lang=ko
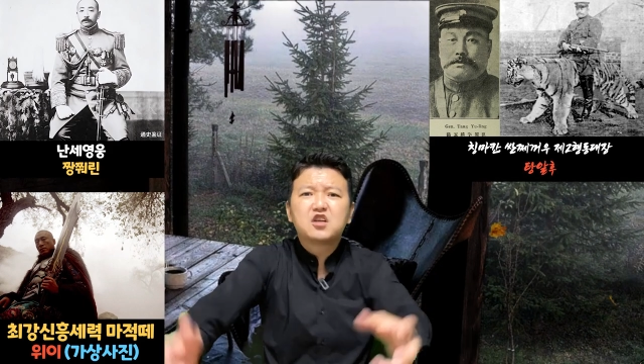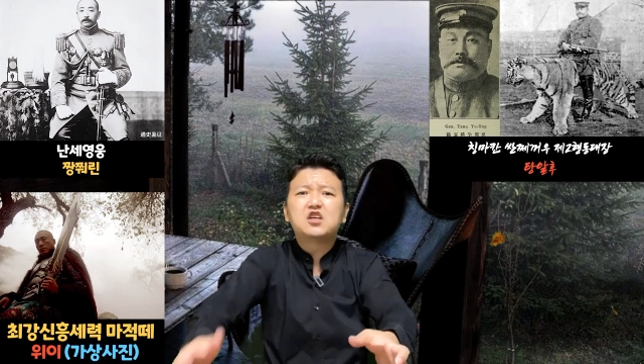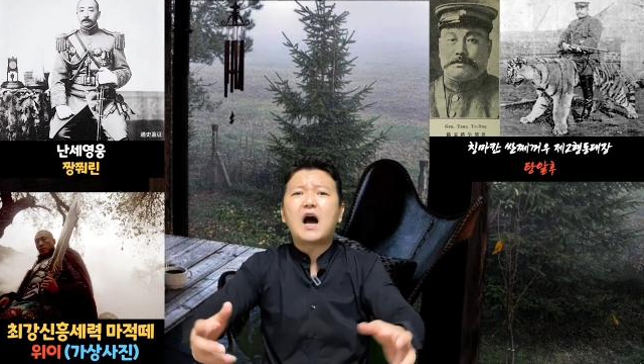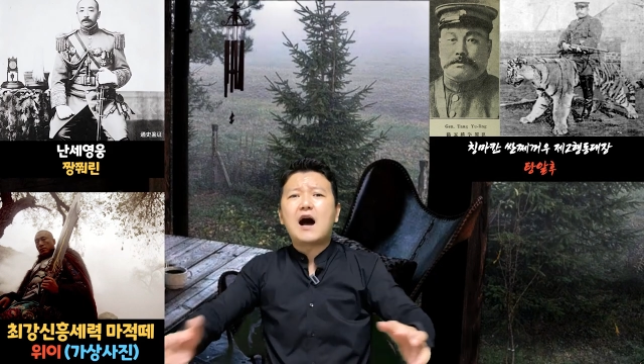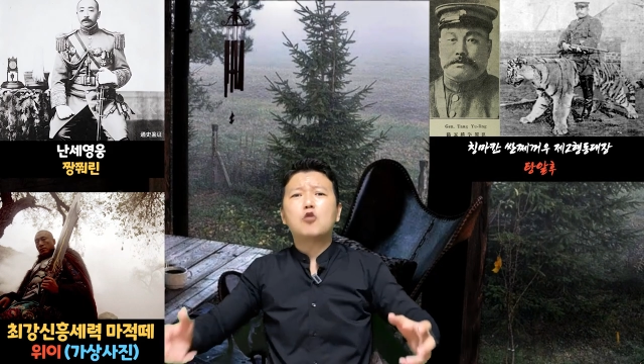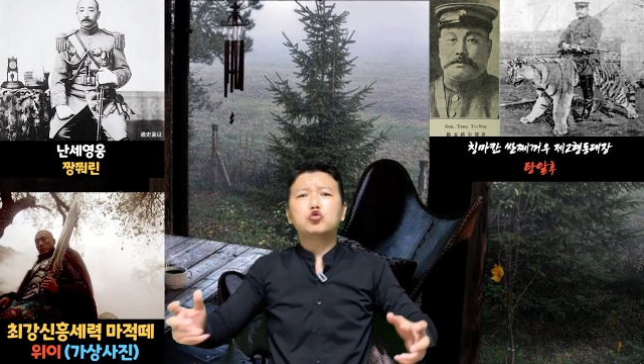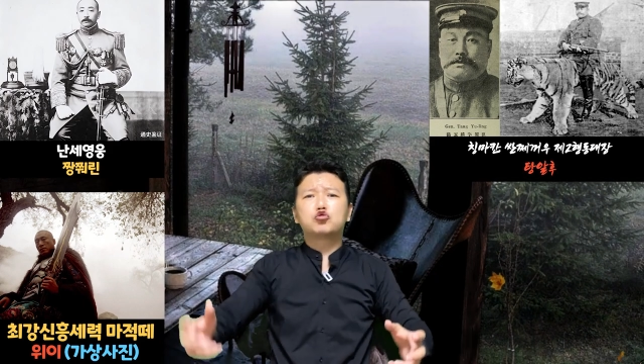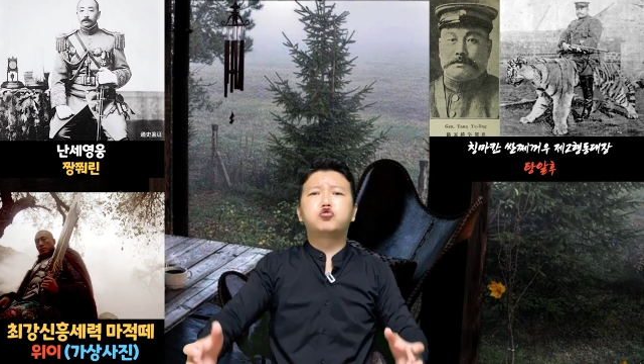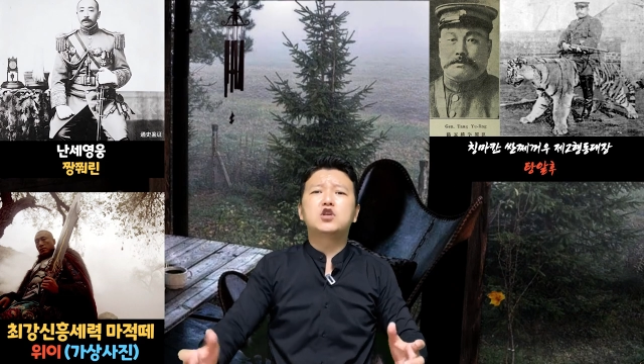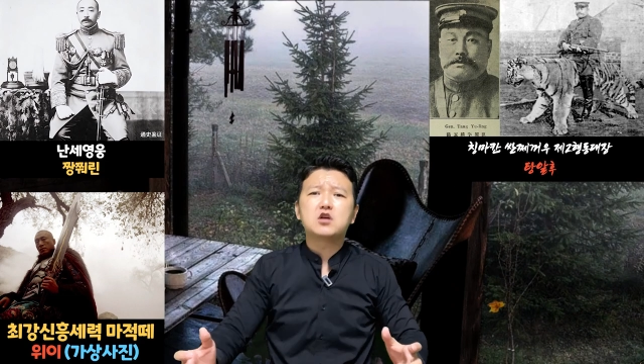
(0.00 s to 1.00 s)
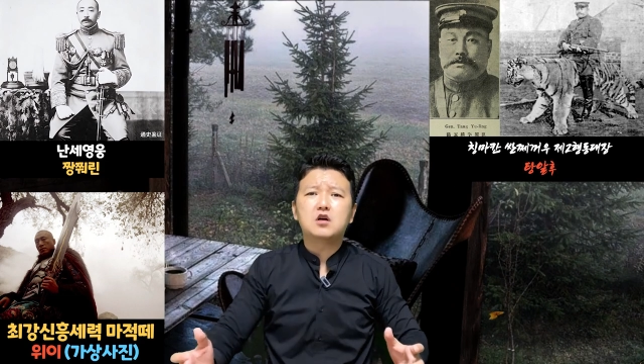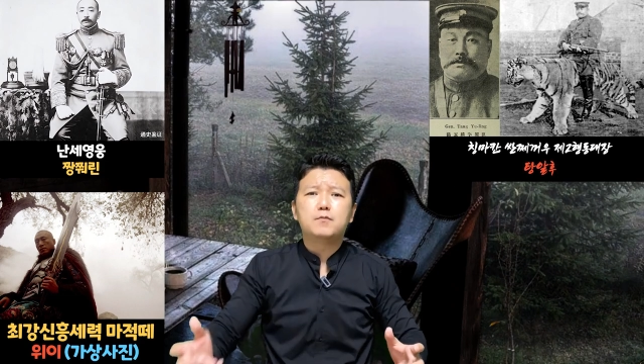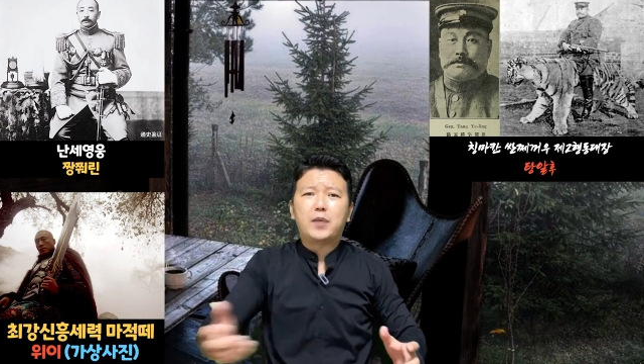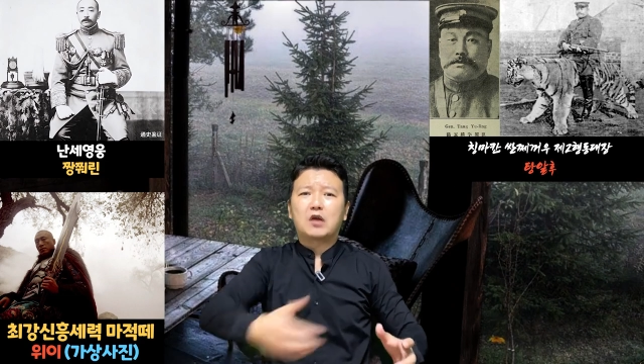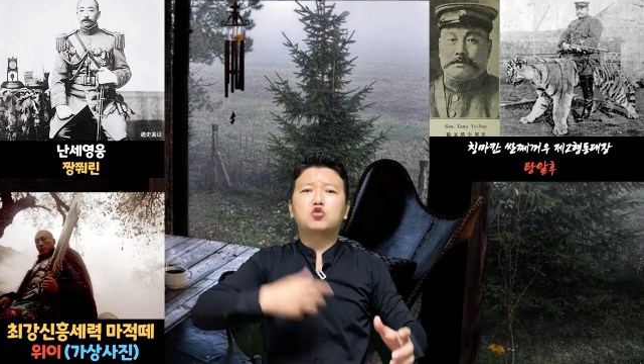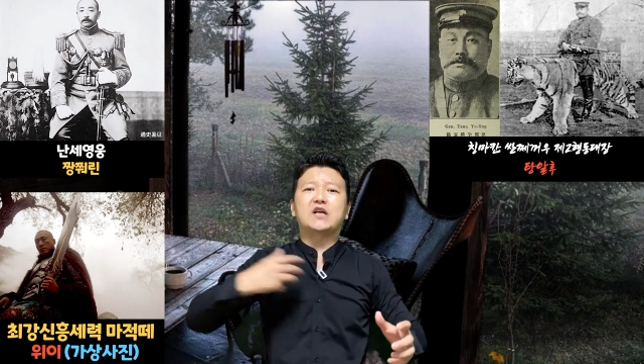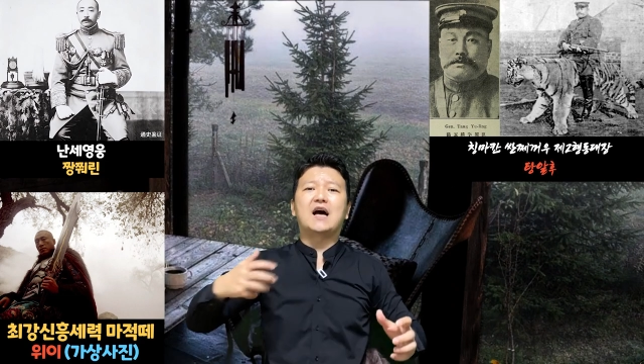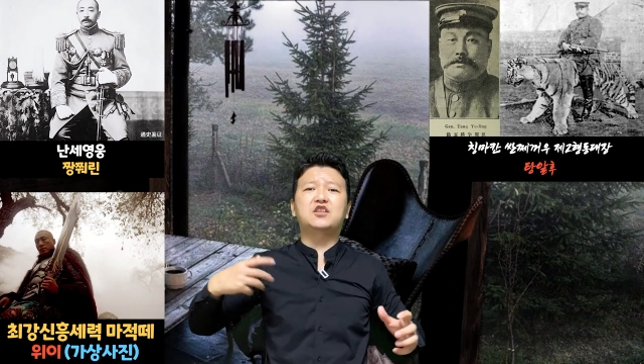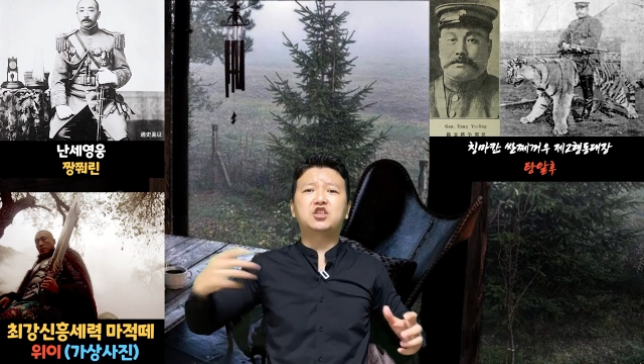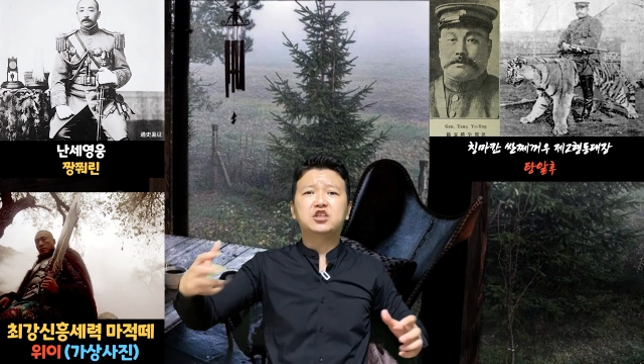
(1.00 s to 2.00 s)
그 아우를 죽인 건 바로
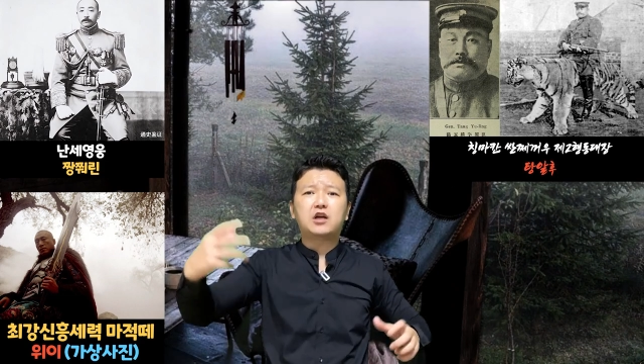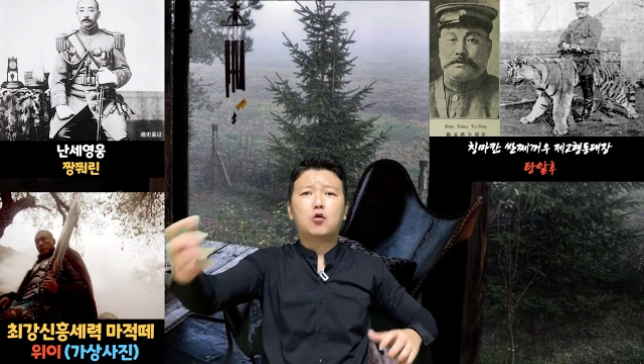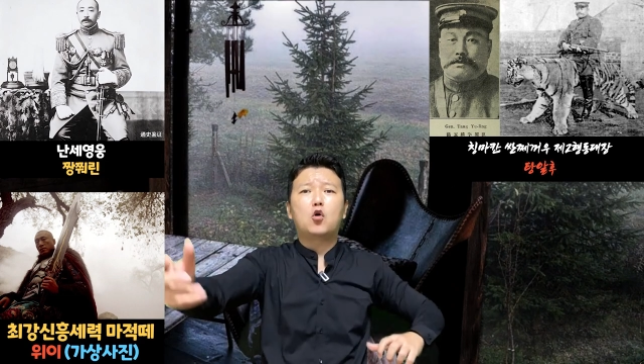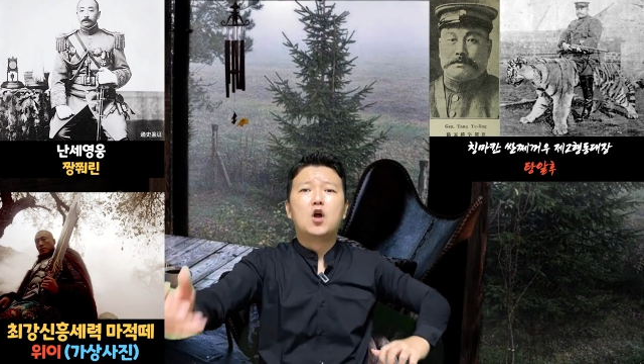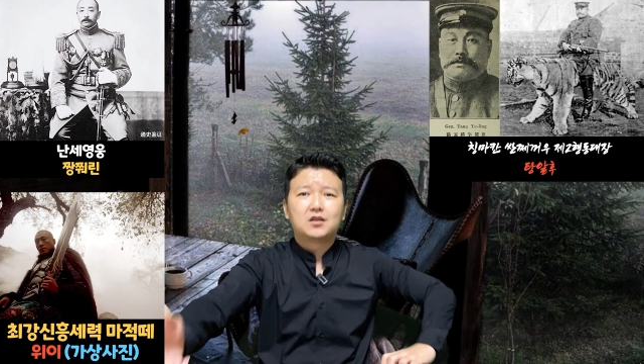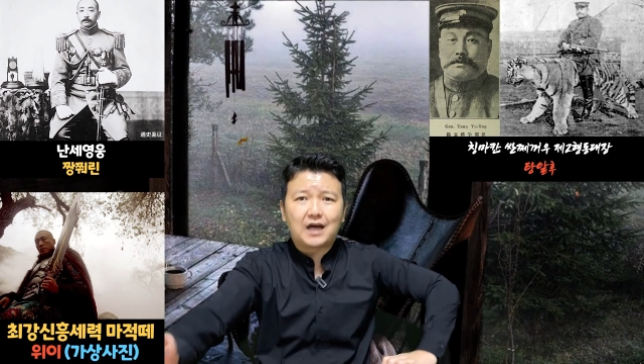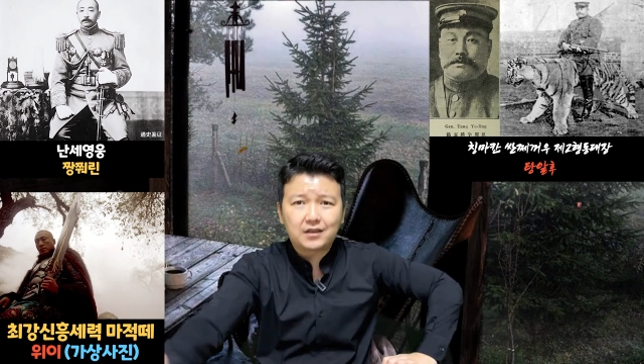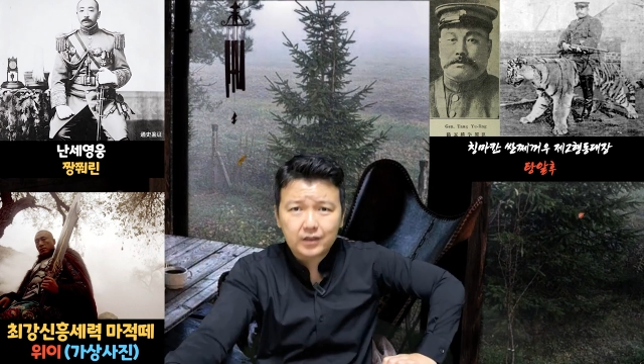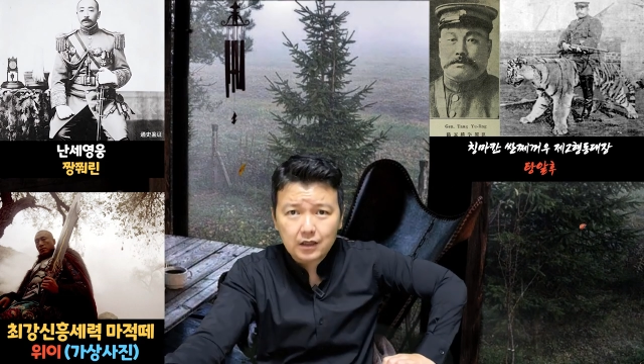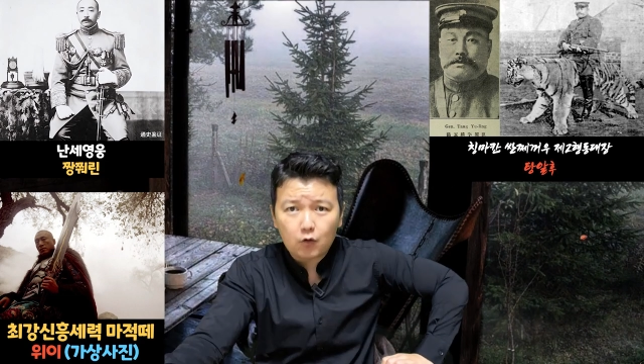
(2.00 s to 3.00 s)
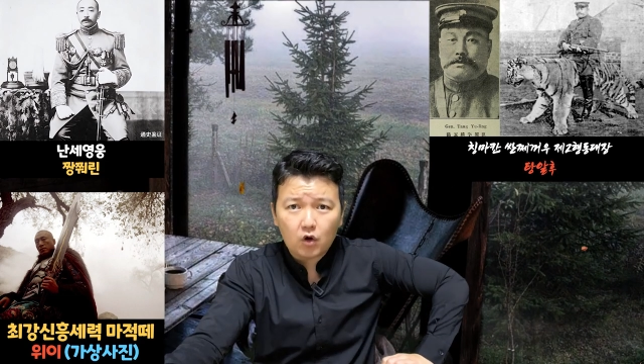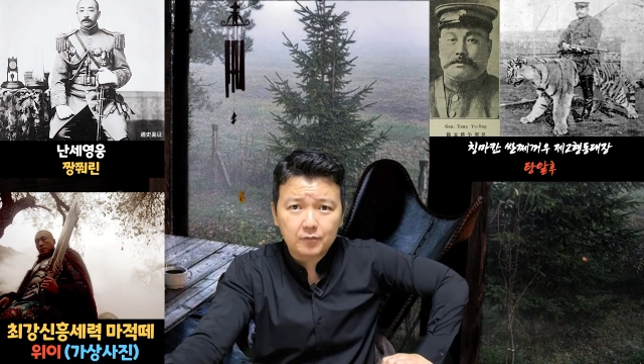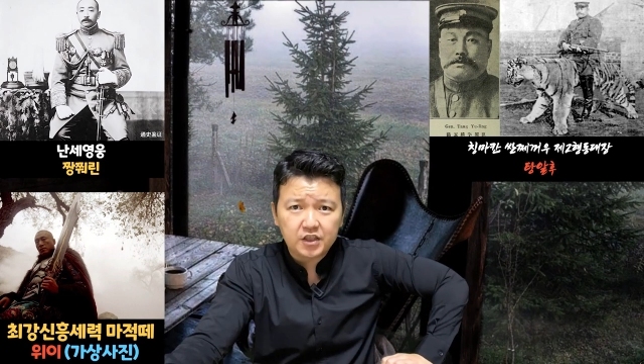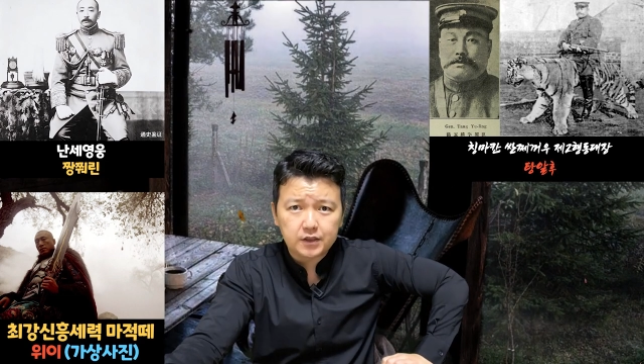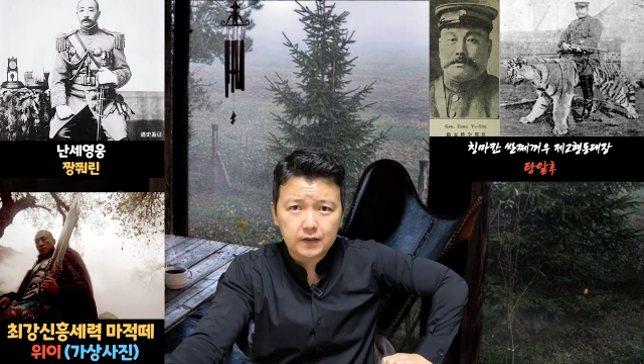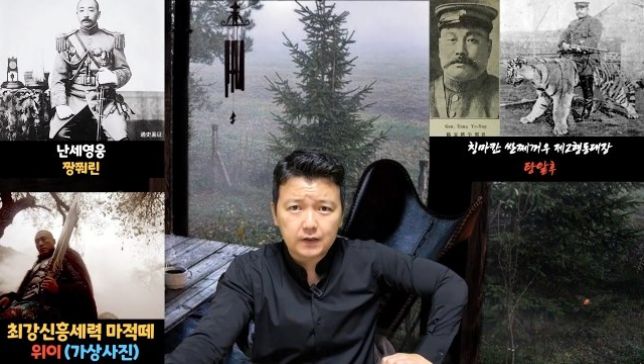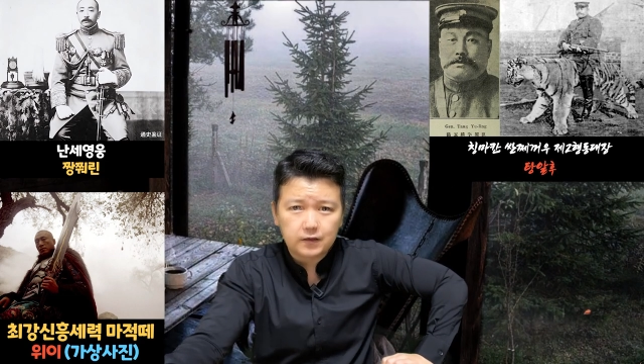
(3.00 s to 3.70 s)
자신이라고 탓했다고 합니다.